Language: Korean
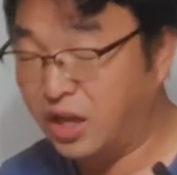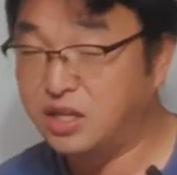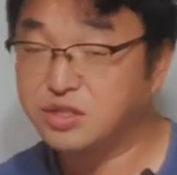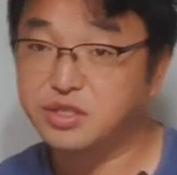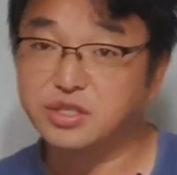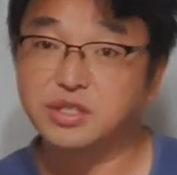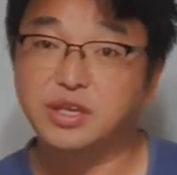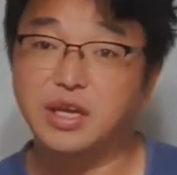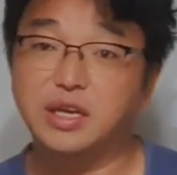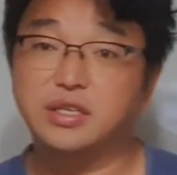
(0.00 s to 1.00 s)
알려드리기
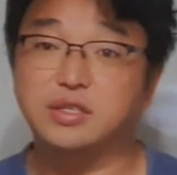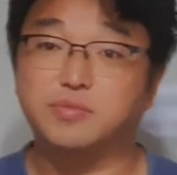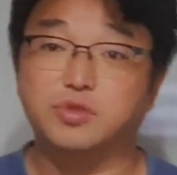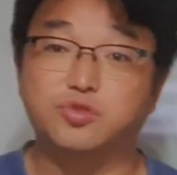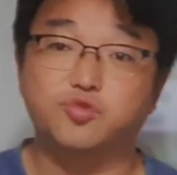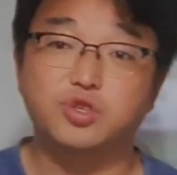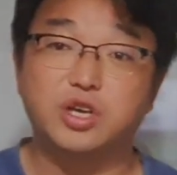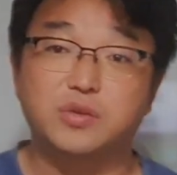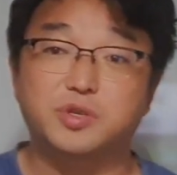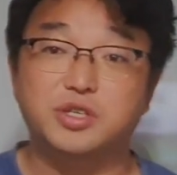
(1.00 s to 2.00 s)
전에, 이제 먼저
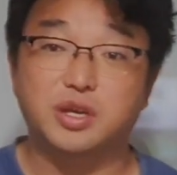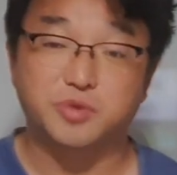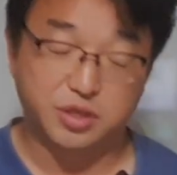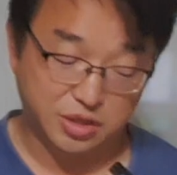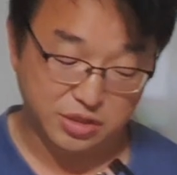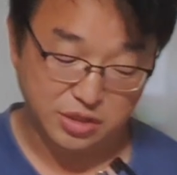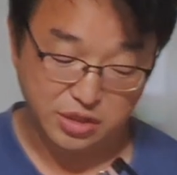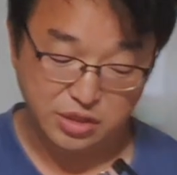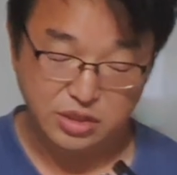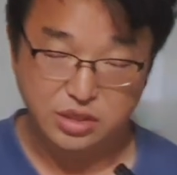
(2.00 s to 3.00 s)
중요한 게 뭐냐면은,
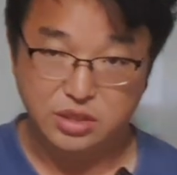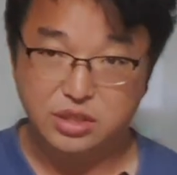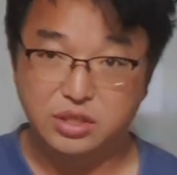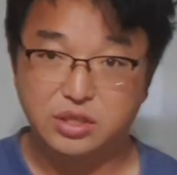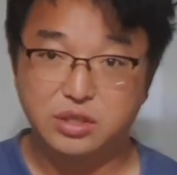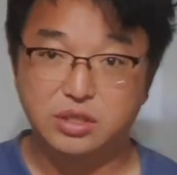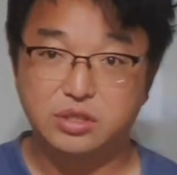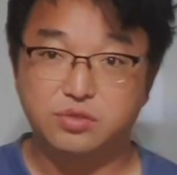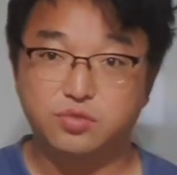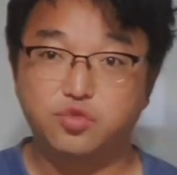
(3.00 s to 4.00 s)
이
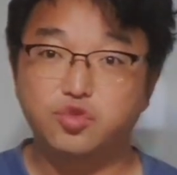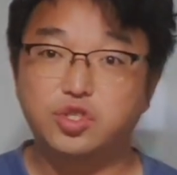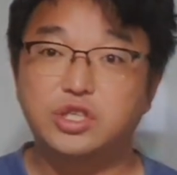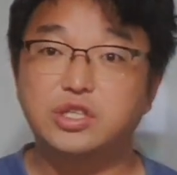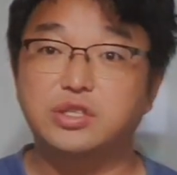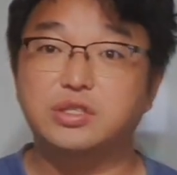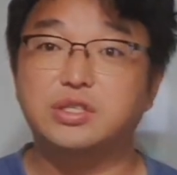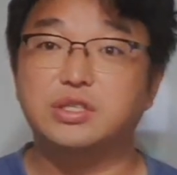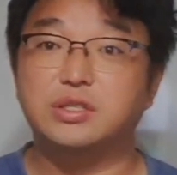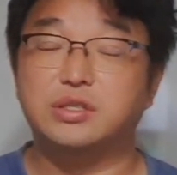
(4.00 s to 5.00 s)

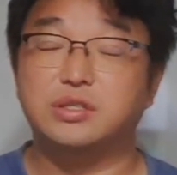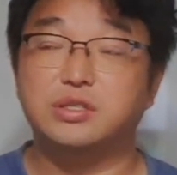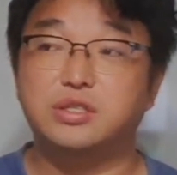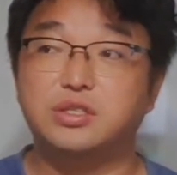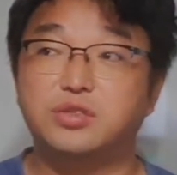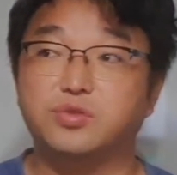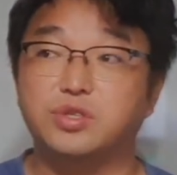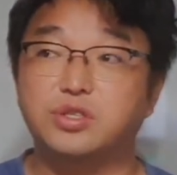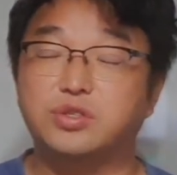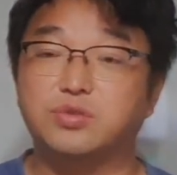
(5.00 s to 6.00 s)
수치들은 실질적으로
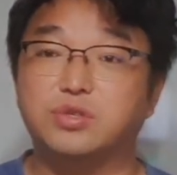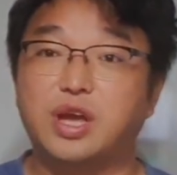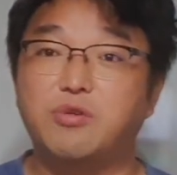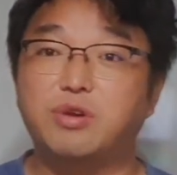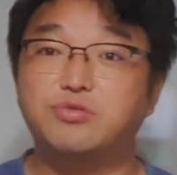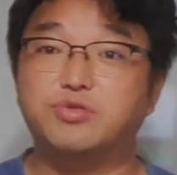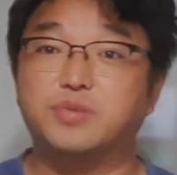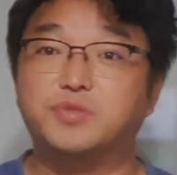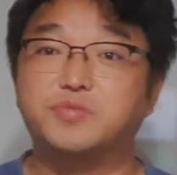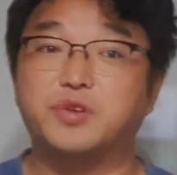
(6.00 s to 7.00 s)
있어도 사용할 수가
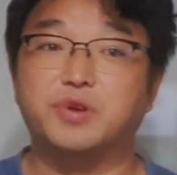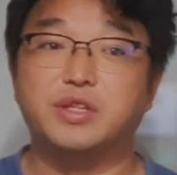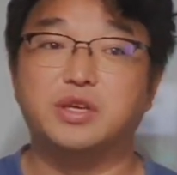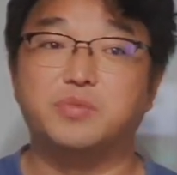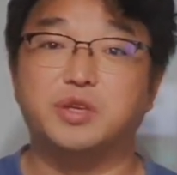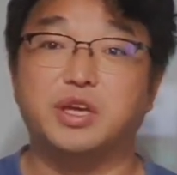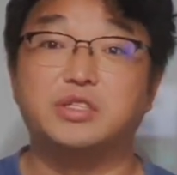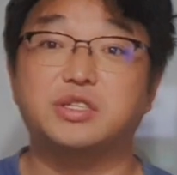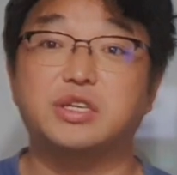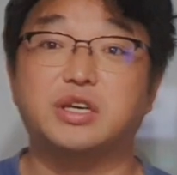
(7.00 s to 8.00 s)
없습니다. 왜냐하면
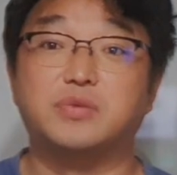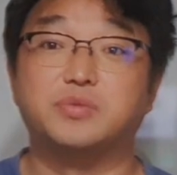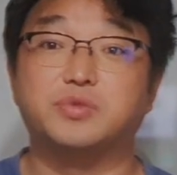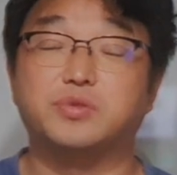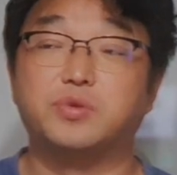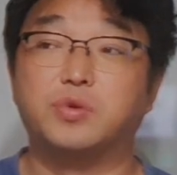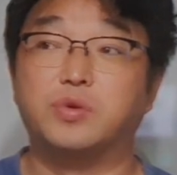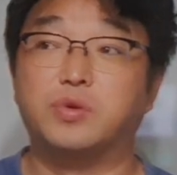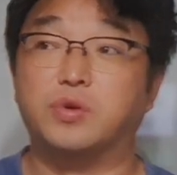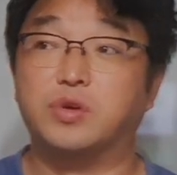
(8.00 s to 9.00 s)
개체기가
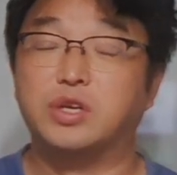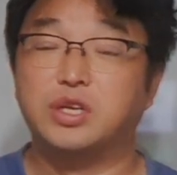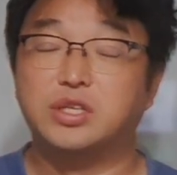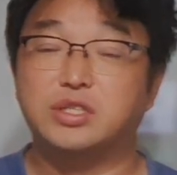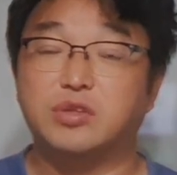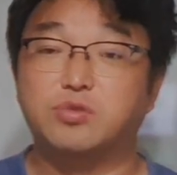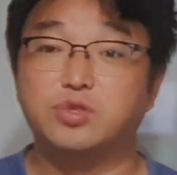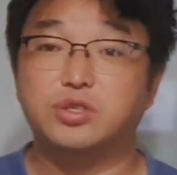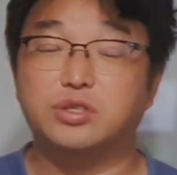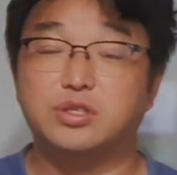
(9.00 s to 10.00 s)
없고 자동
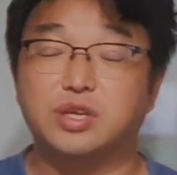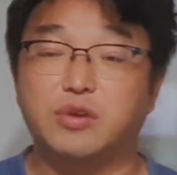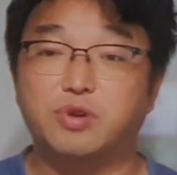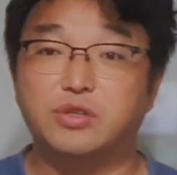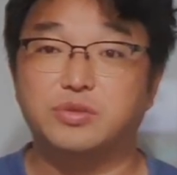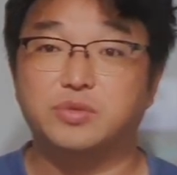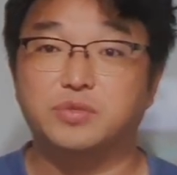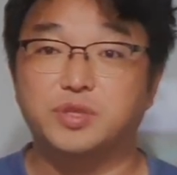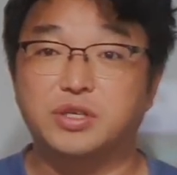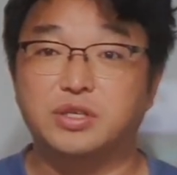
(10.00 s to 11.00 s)
제어를 사용할 수
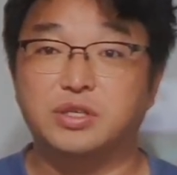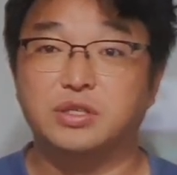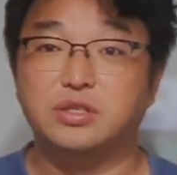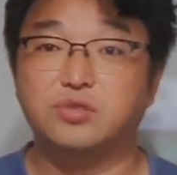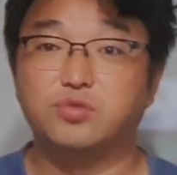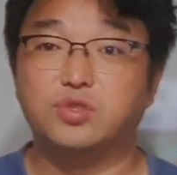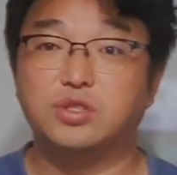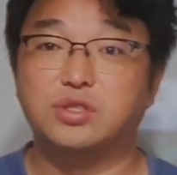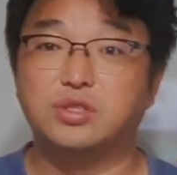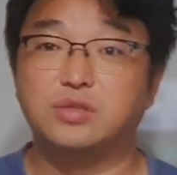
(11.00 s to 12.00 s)
없으면 이
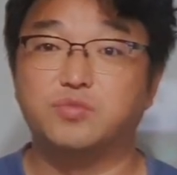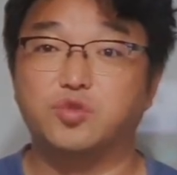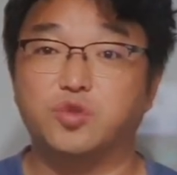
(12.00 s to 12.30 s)
수치는 뭐